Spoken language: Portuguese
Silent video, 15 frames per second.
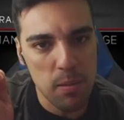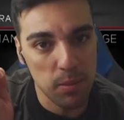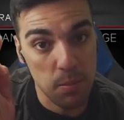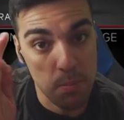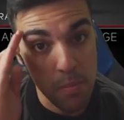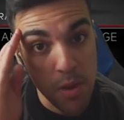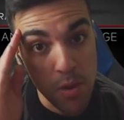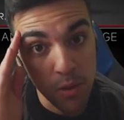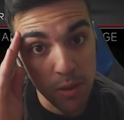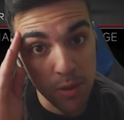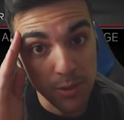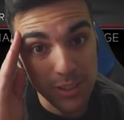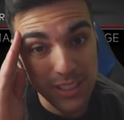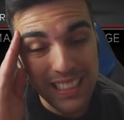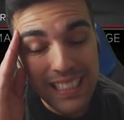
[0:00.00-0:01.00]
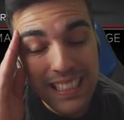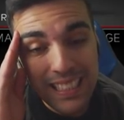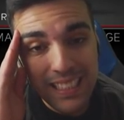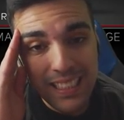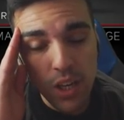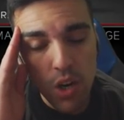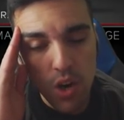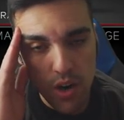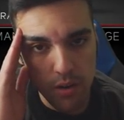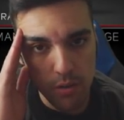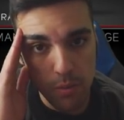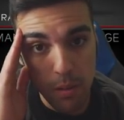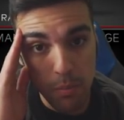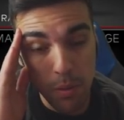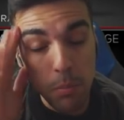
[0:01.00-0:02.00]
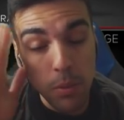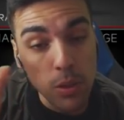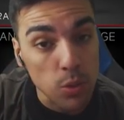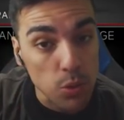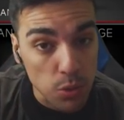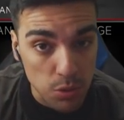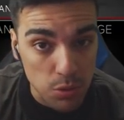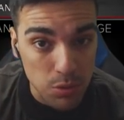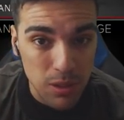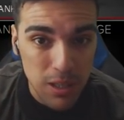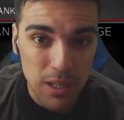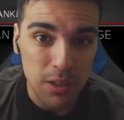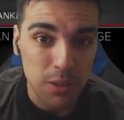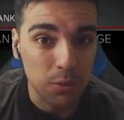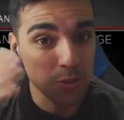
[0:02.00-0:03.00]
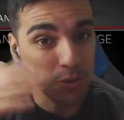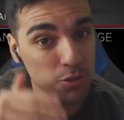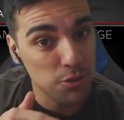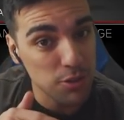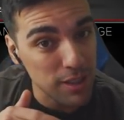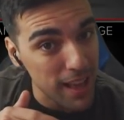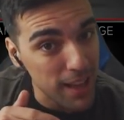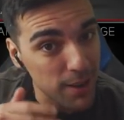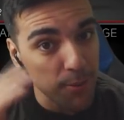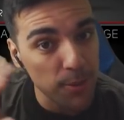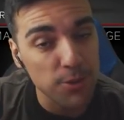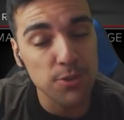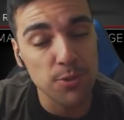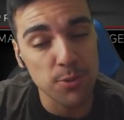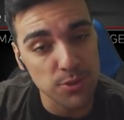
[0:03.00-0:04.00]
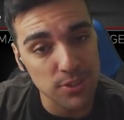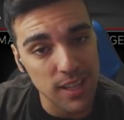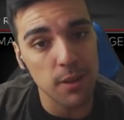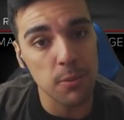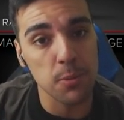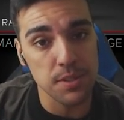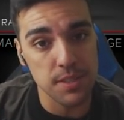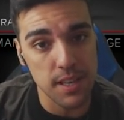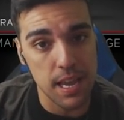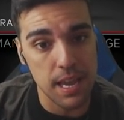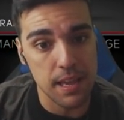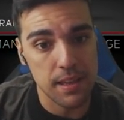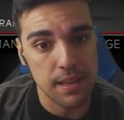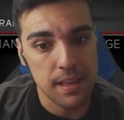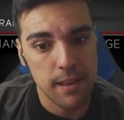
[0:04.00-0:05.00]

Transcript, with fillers: Rumble? Meu Deus, que Royal Rumble maluco! Uns gostaram, outros não gostaram, eu sei.